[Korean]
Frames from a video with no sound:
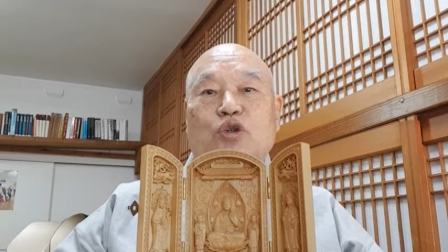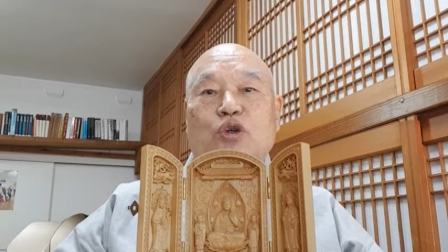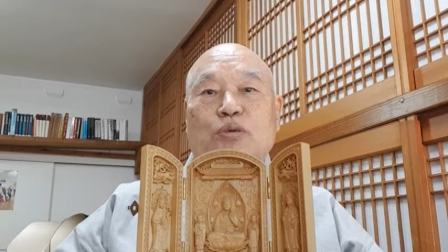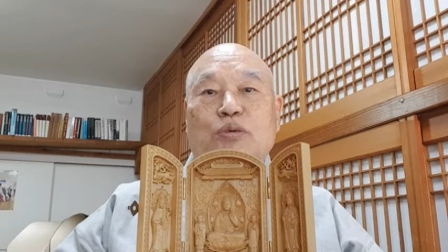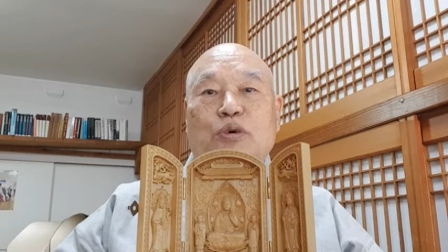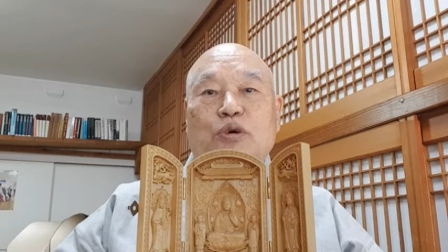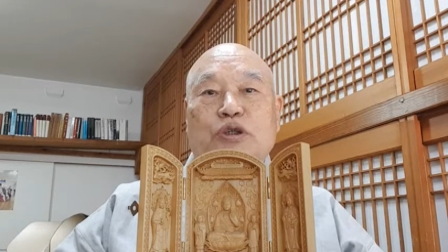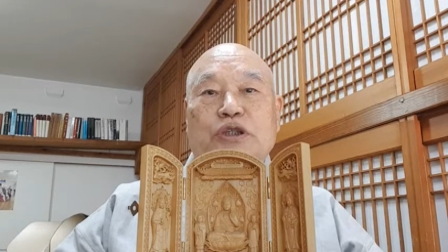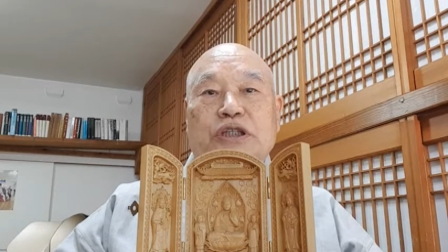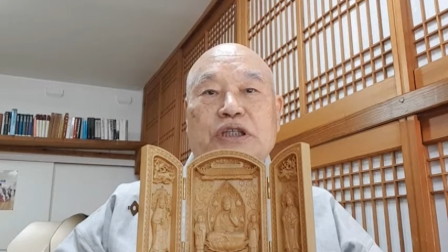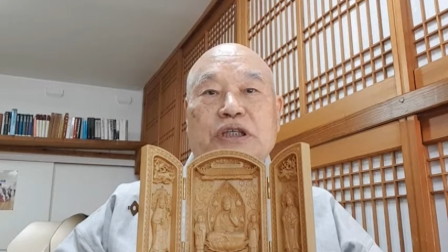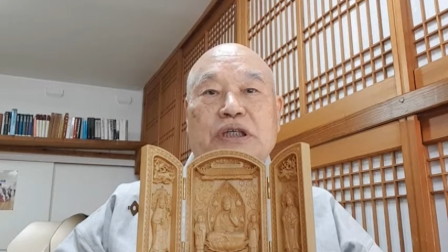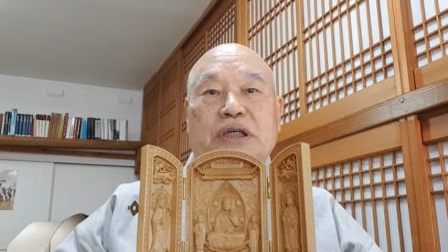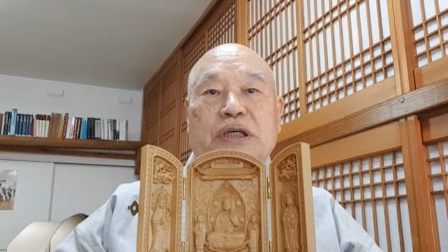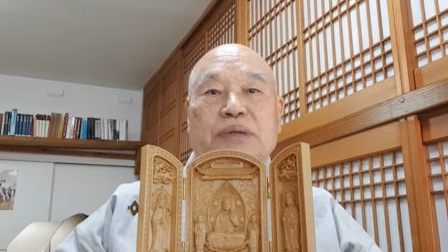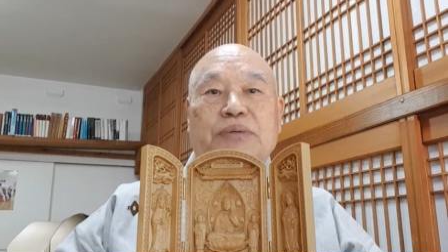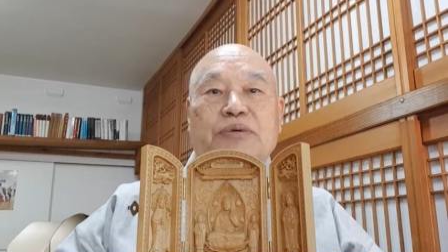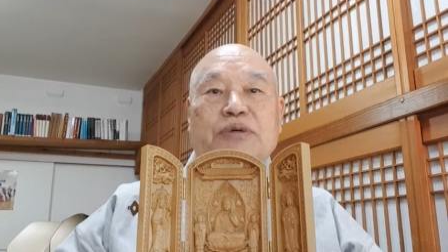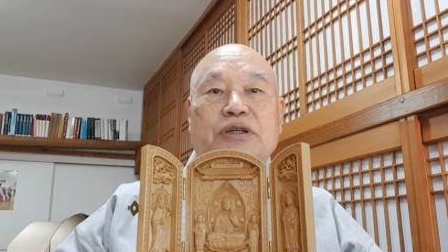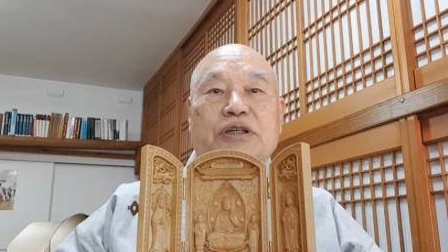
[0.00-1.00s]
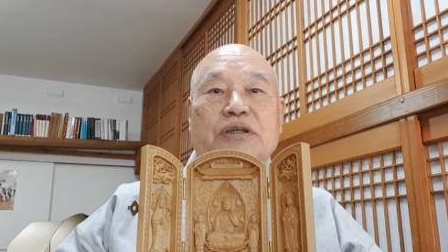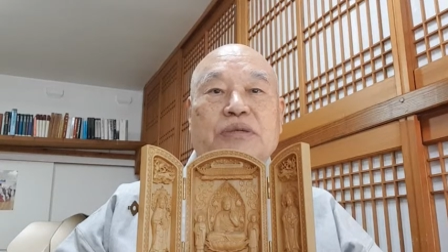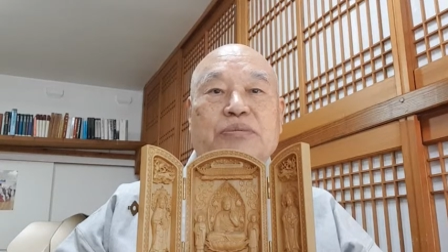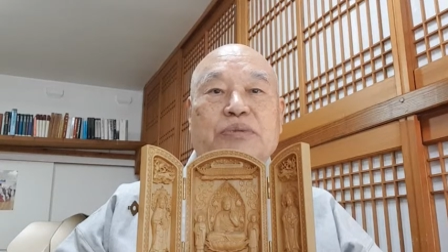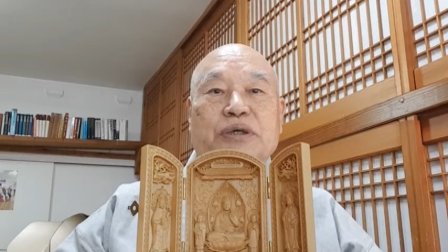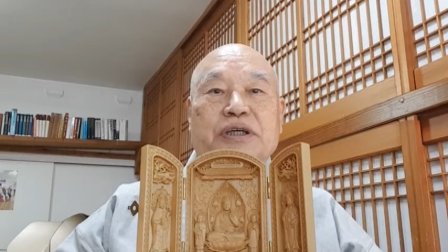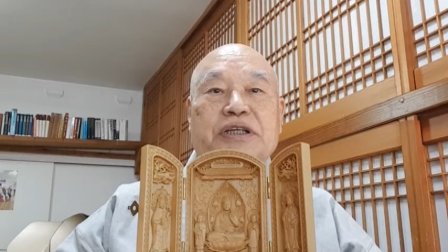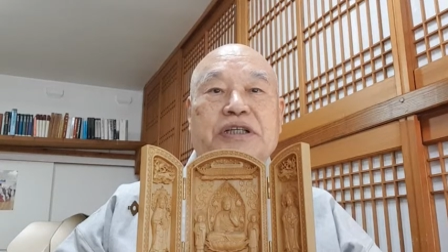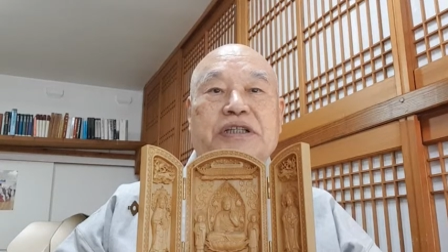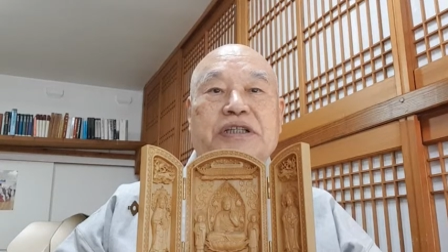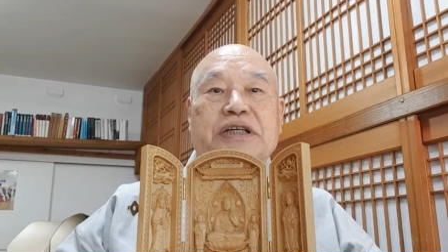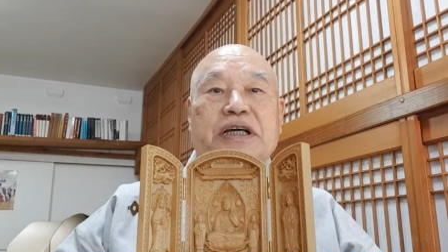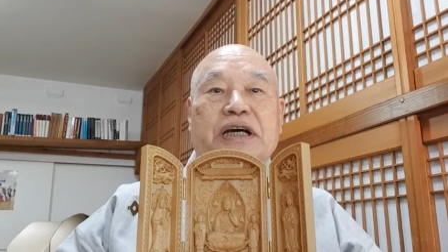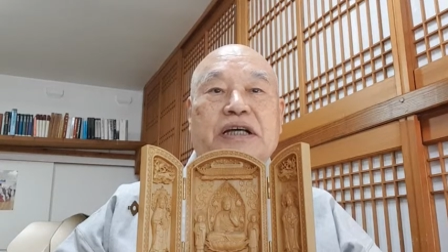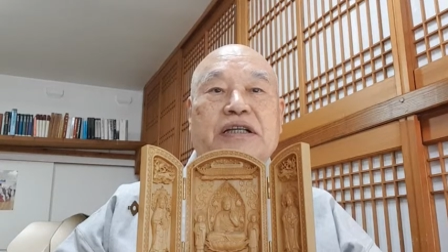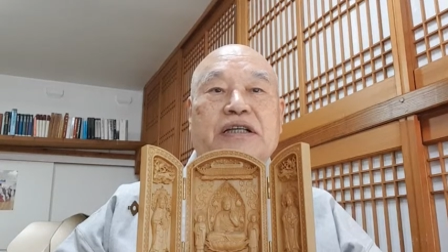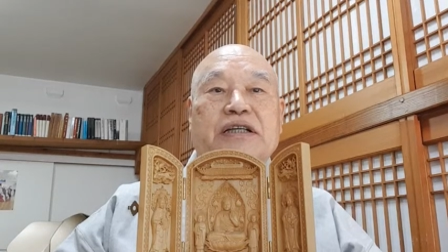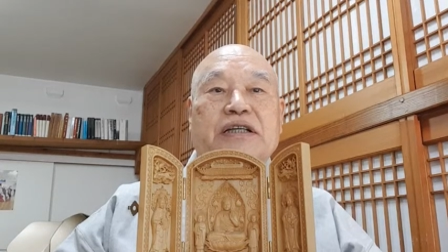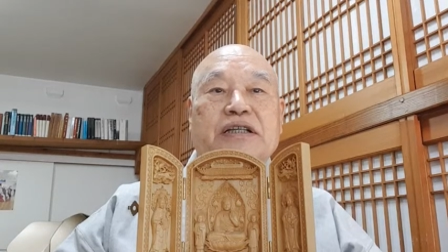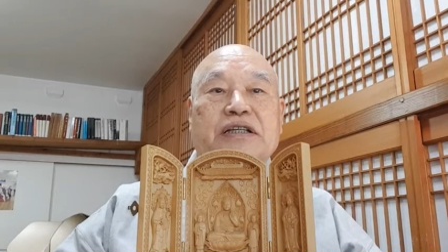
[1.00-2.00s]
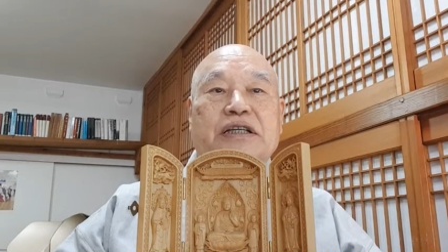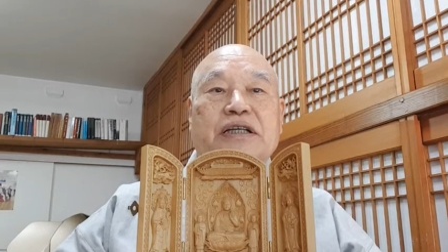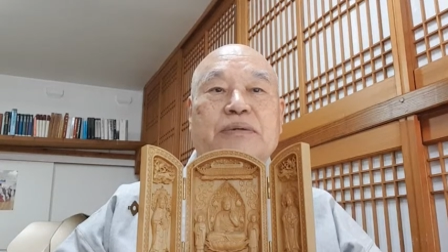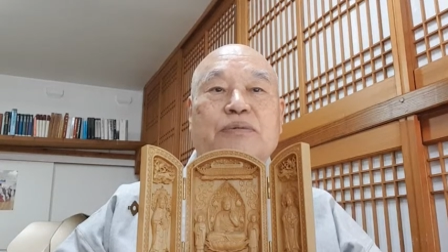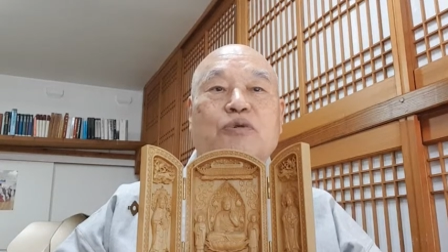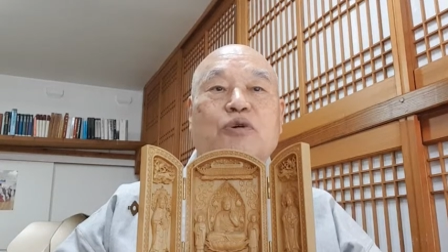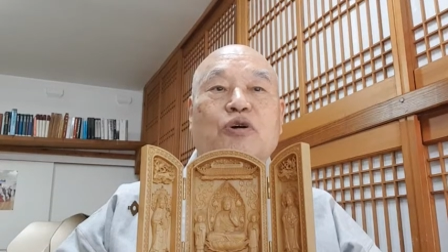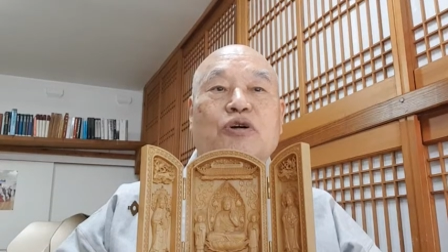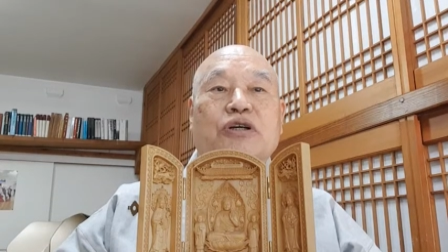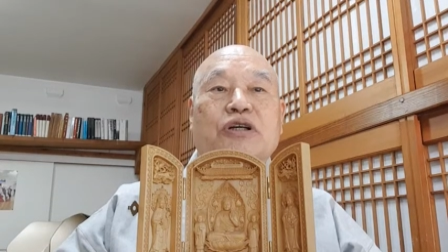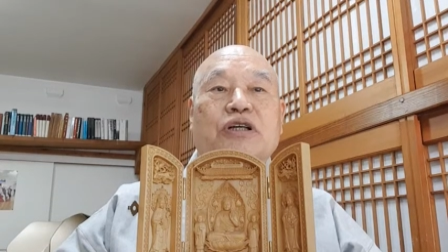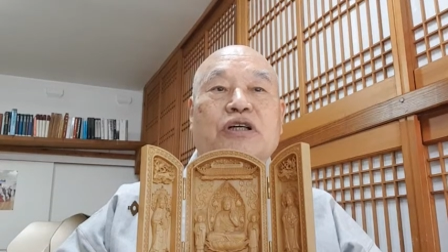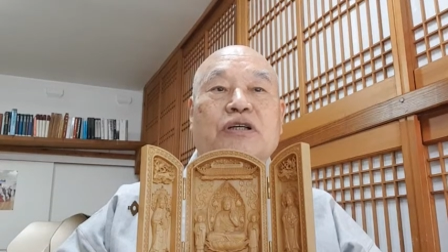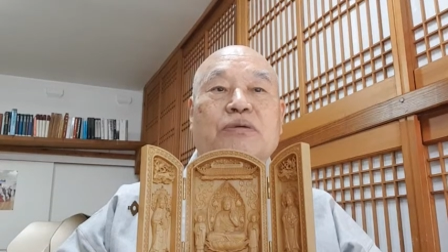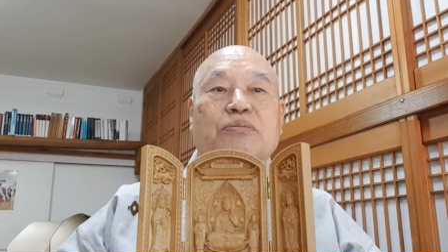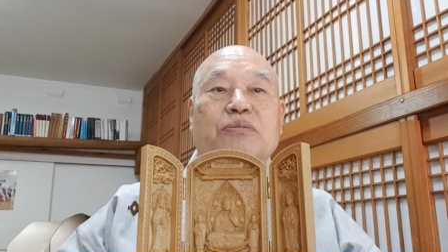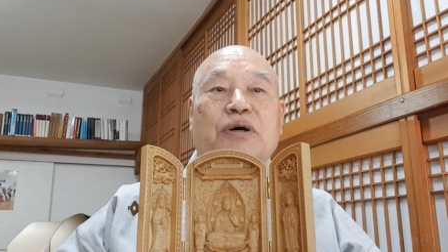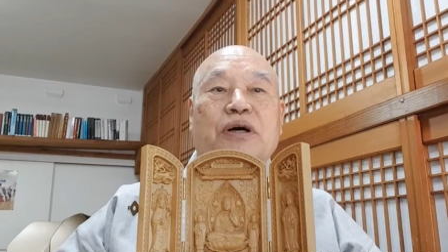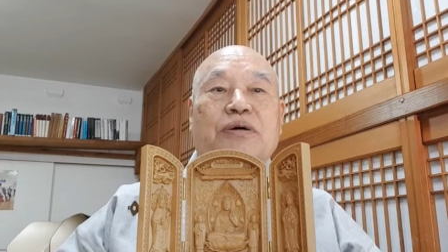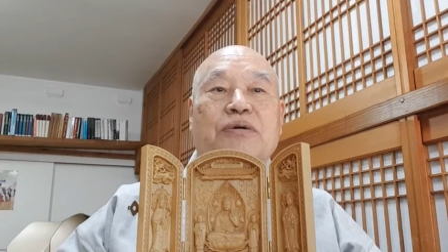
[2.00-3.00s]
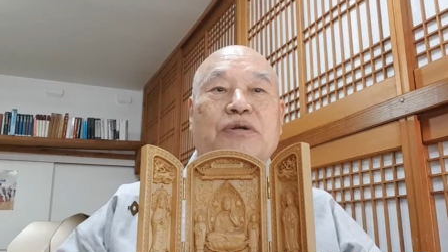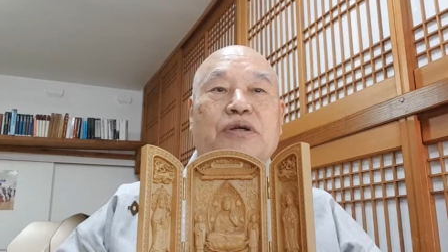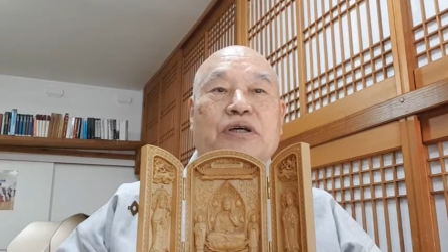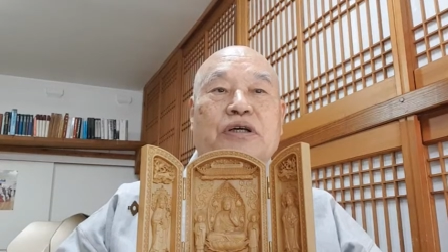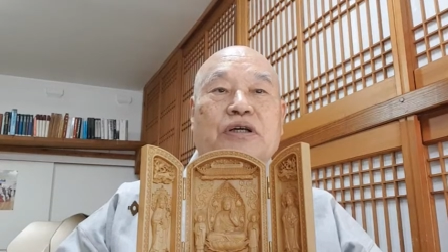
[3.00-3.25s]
조복시킴을 버리지 않는 깊고 큰 마.